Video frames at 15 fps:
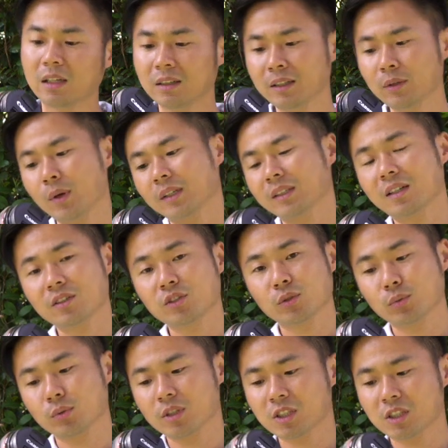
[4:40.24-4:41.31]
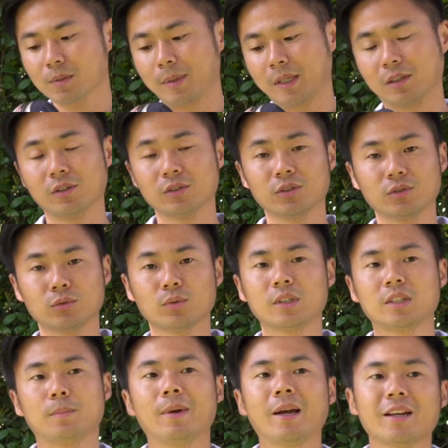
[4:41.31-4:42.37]
另外一个当然就是说视频了，就是说
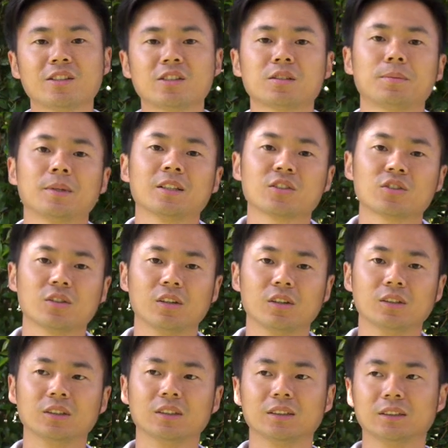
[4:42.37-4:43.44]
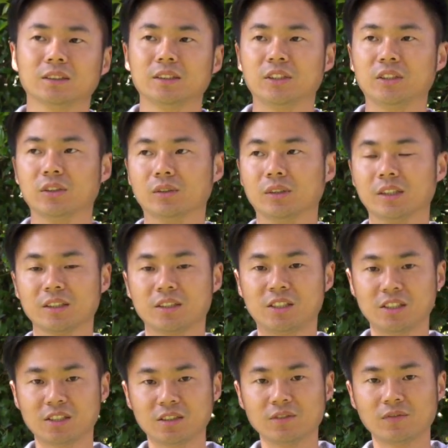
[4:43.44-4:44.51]
你拍视频的时候，有了
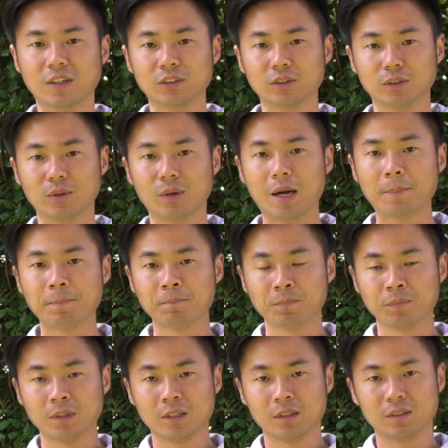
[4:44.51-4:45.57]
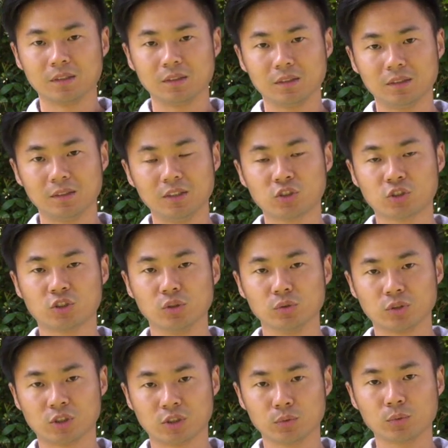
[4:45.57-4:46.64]
机身防抖的话，你手
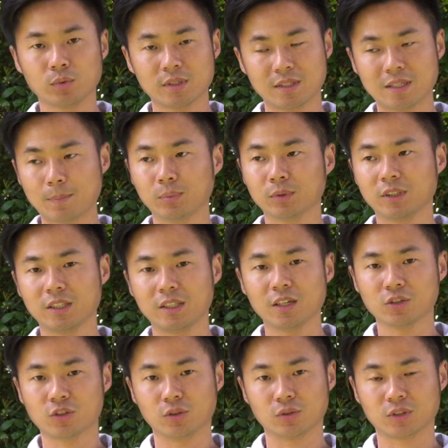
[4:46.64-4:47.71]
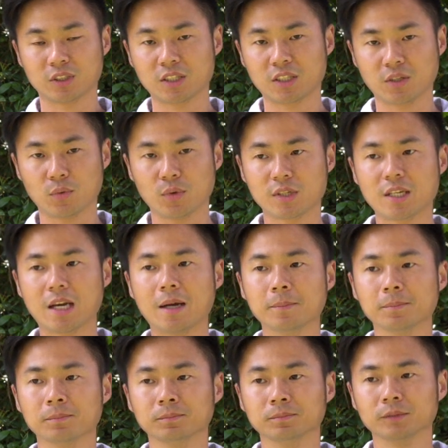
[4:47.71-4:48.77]
持，如果你在不得已要手持的情况下。
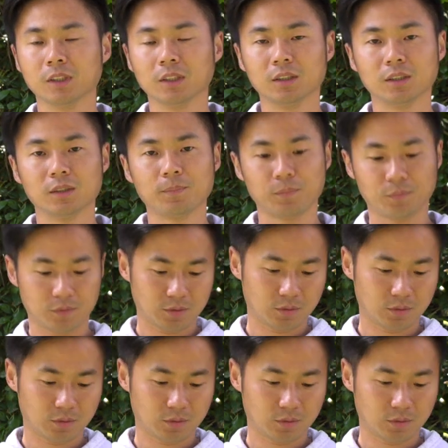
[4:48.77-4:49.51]
嗯，